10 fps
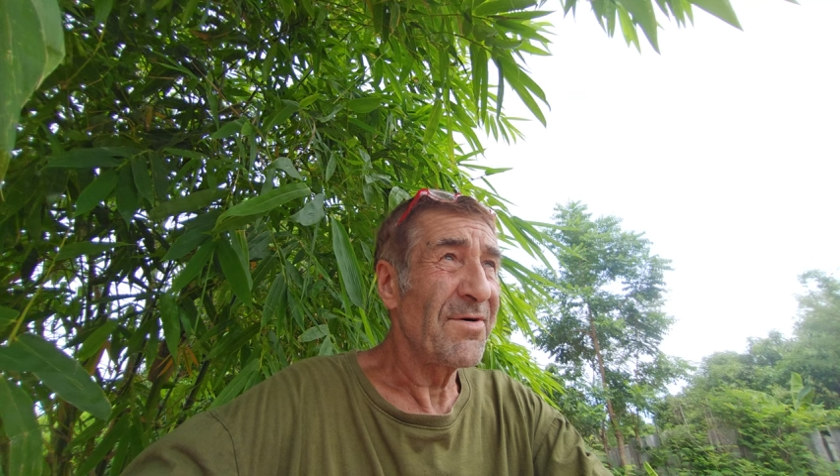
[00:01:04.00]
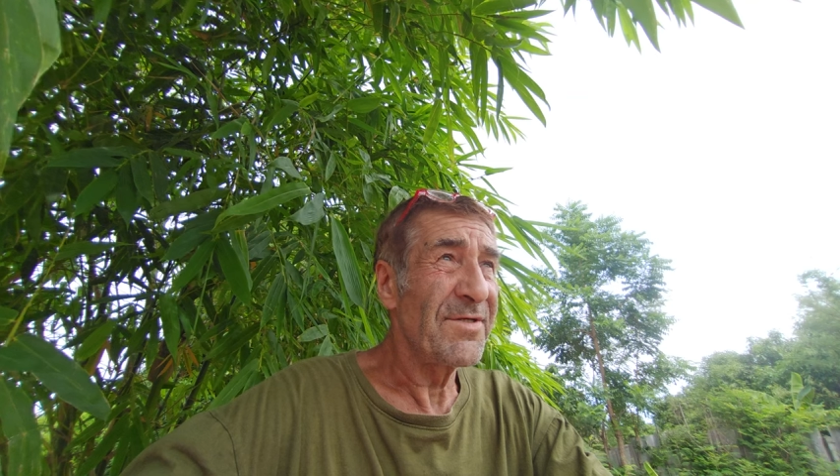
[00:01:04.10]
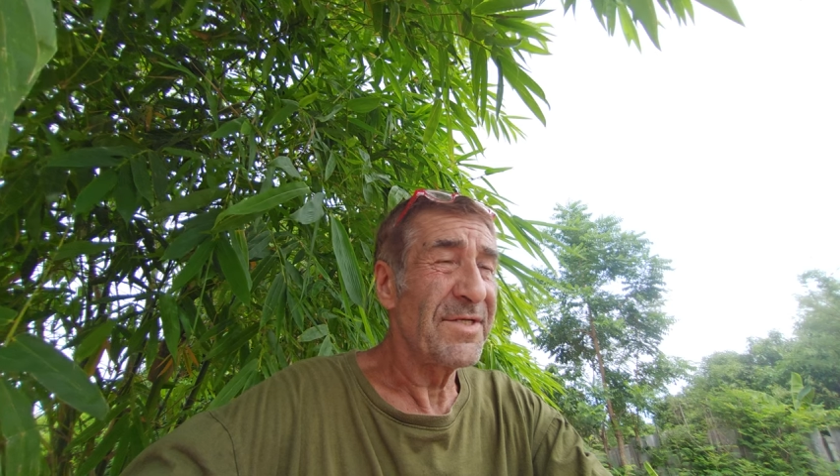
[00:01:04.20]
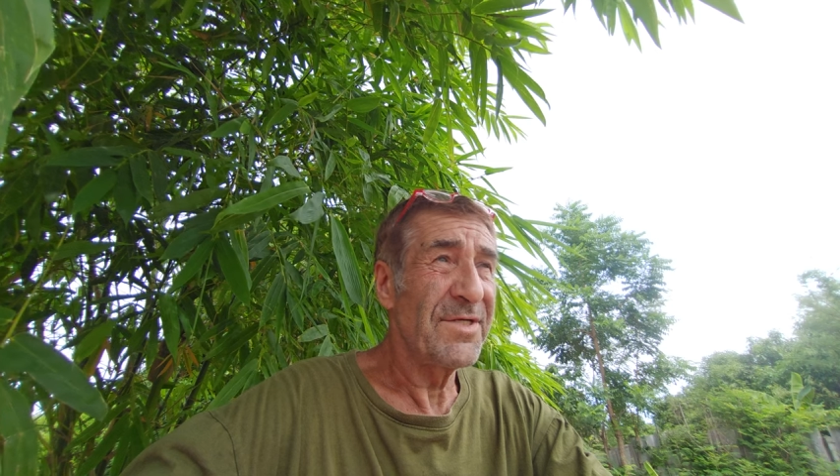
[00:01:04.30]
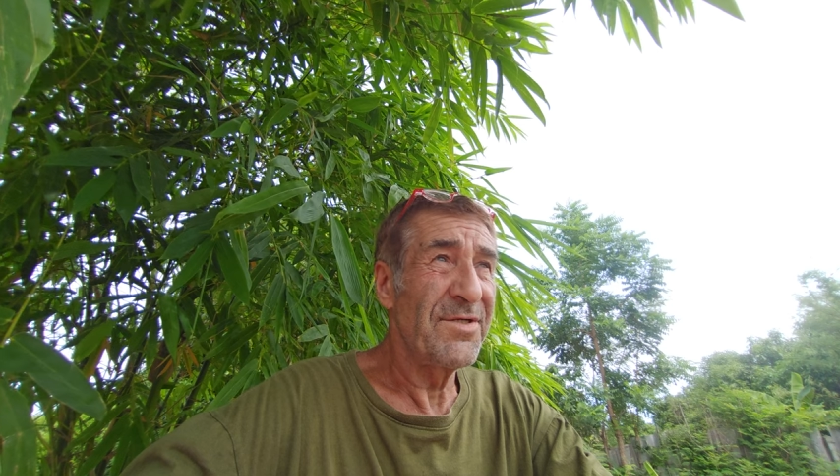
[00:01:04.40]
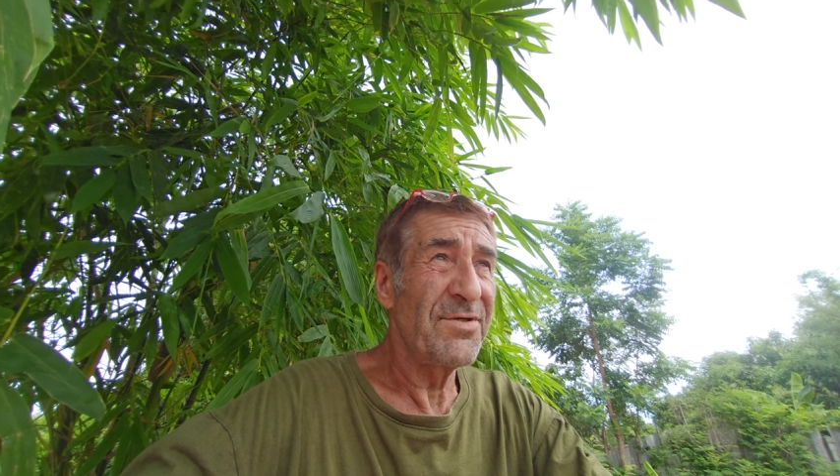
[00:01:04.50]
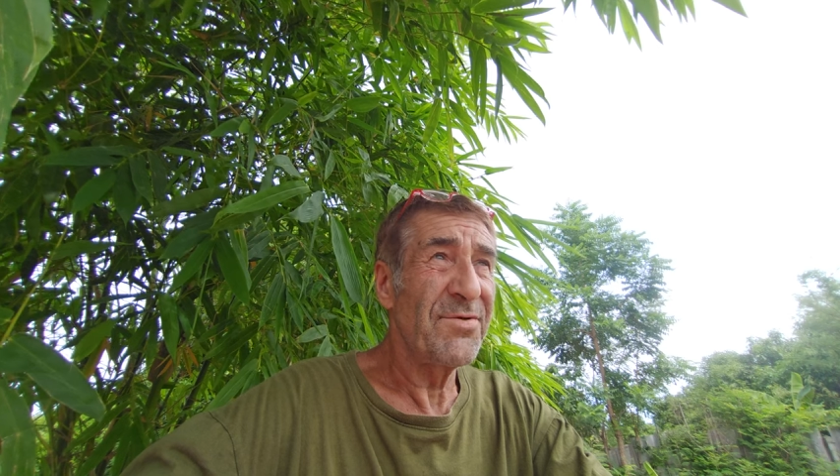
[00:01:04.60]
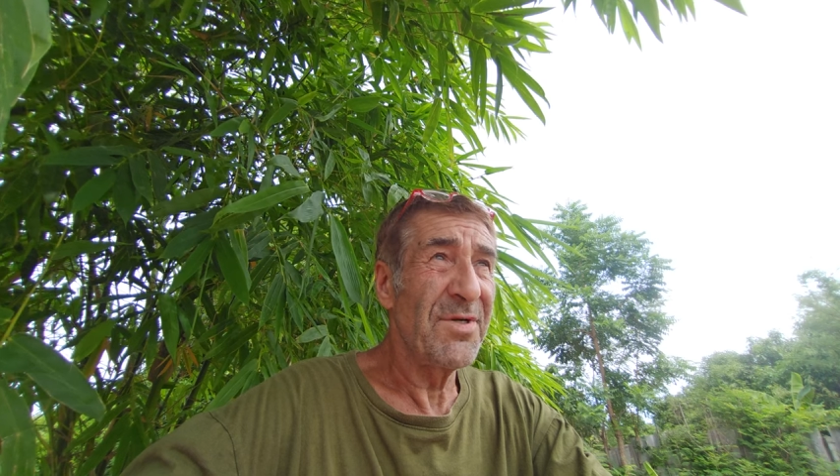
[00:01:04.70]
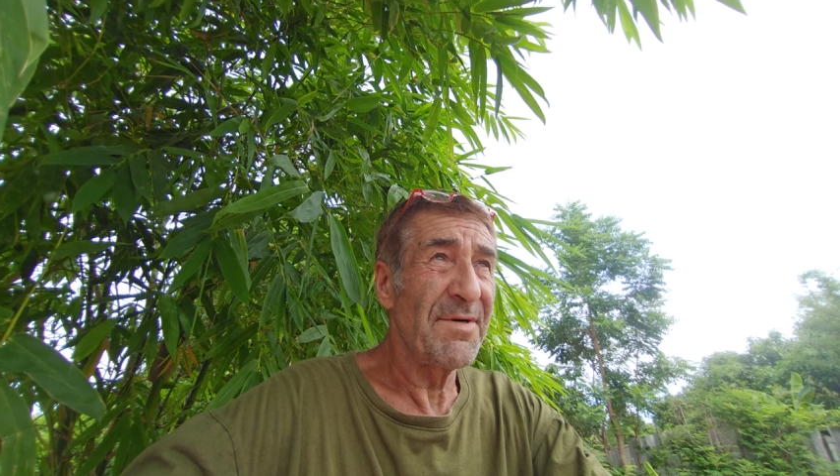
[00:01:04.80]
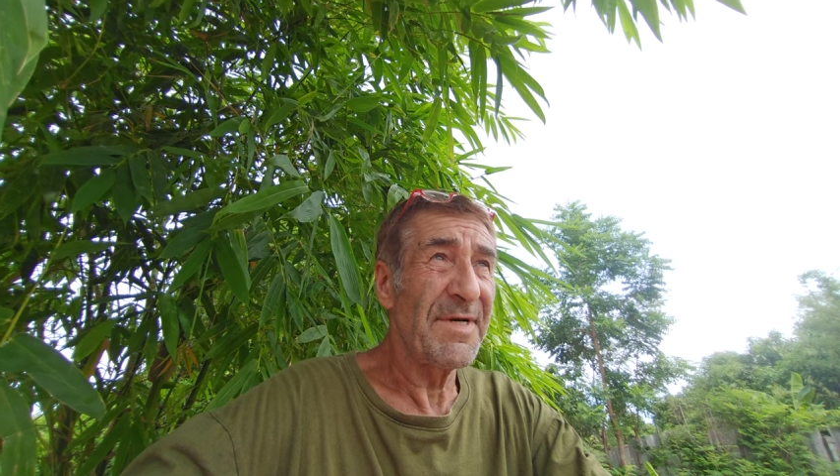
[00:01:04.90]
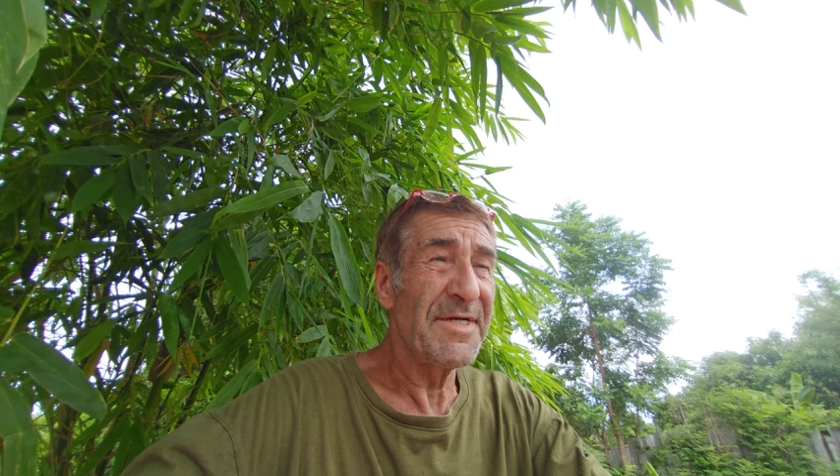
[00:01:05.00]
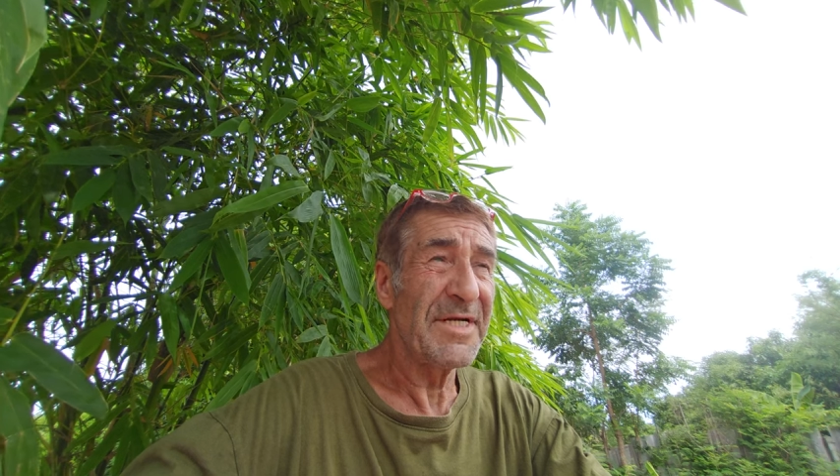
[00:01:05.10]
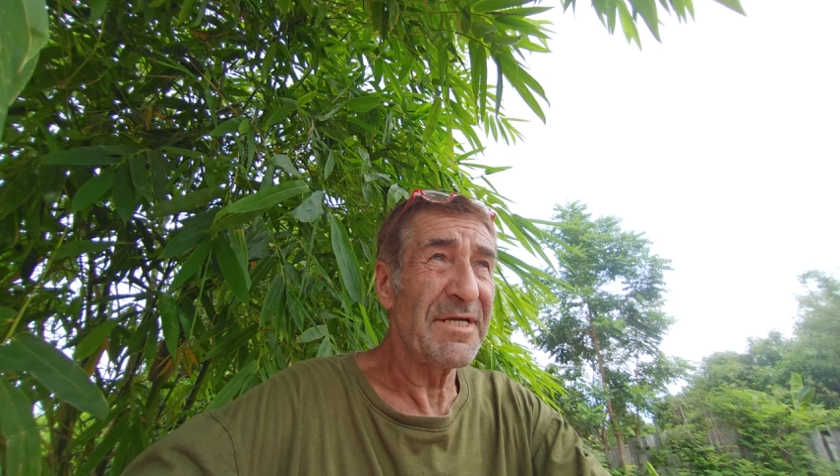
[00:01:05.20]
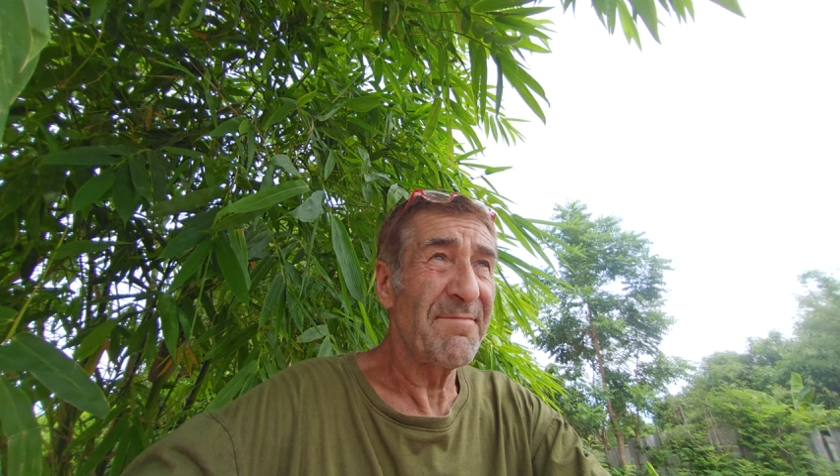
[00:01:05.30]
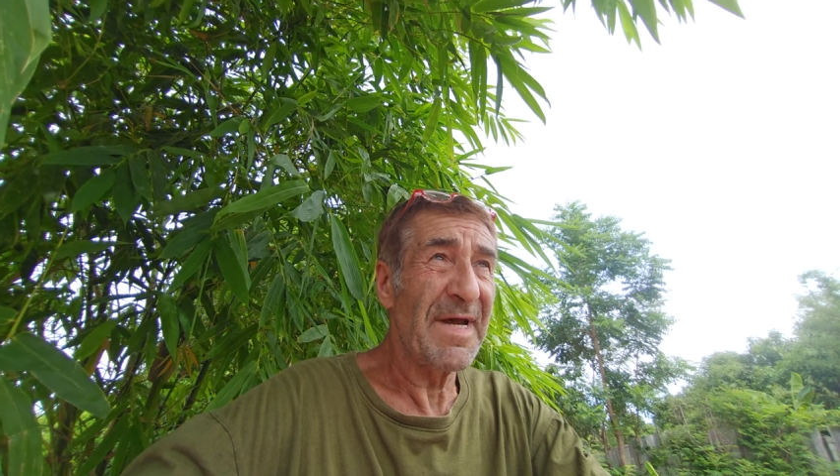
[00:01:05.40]
und die Tür wird
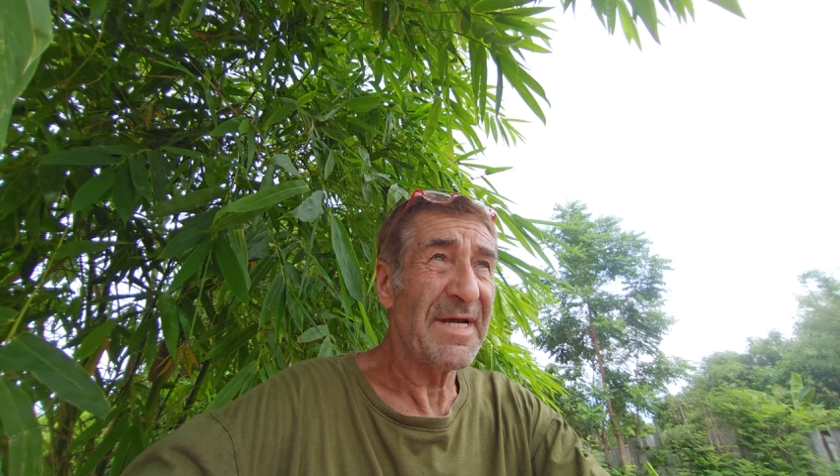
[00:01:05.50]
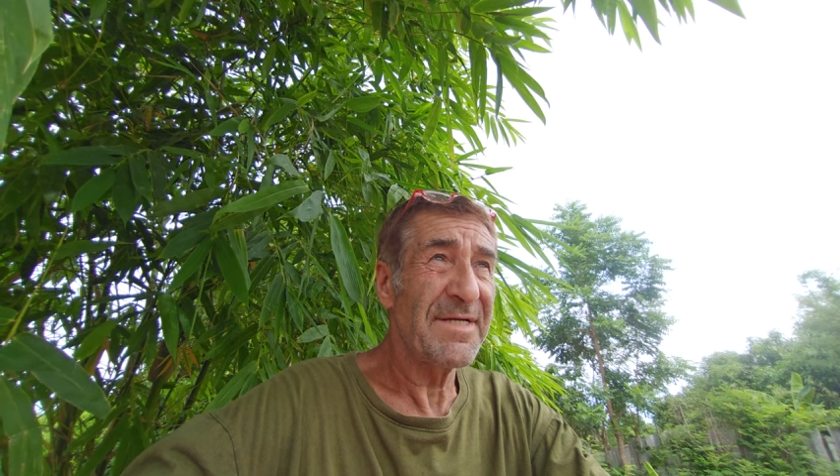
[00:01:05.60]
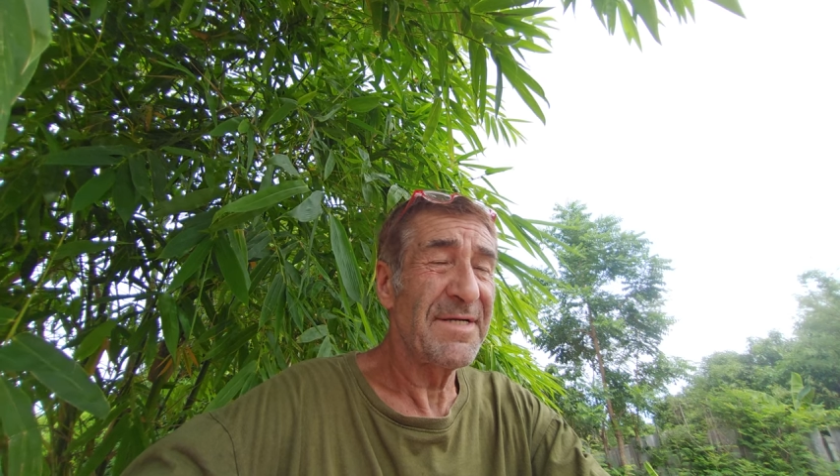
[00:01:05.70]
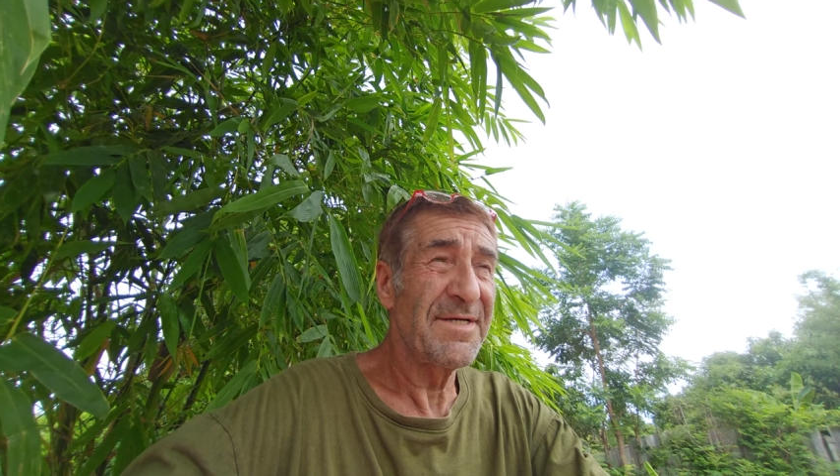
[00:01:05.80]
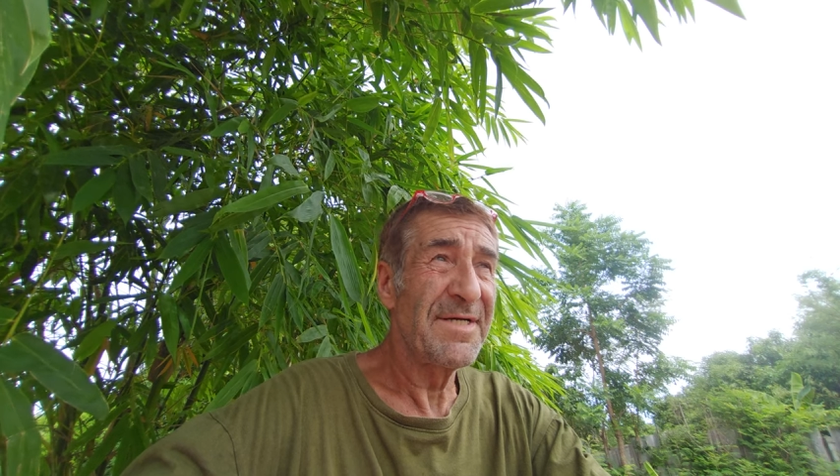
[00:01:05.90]
dann gemacht.